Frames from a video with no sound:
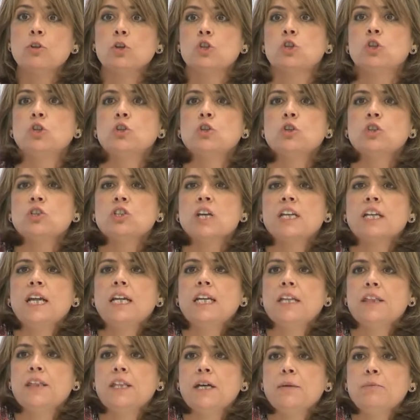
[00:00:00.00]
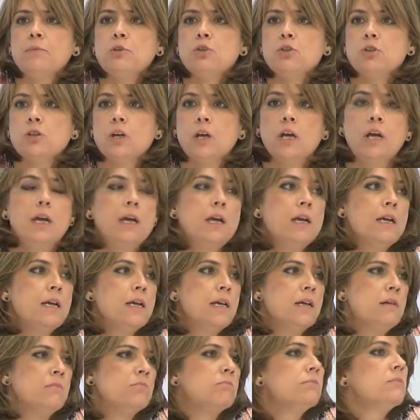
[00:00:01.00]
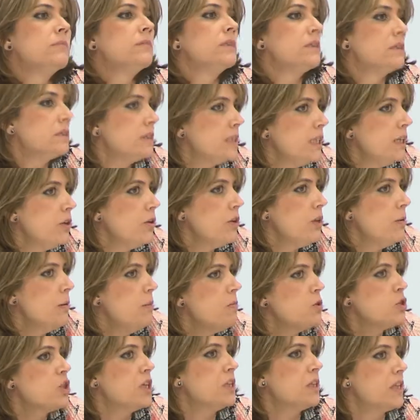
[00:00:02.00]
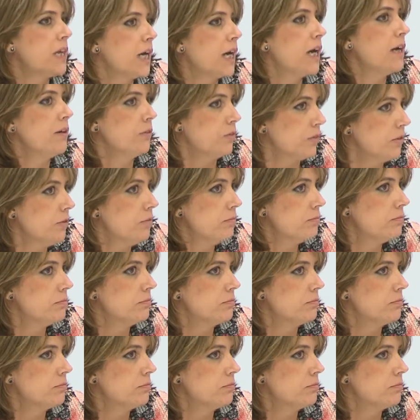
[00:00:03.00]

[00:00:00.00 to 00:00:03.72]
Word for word: nosotros analizamos si lo debemos entregar o no.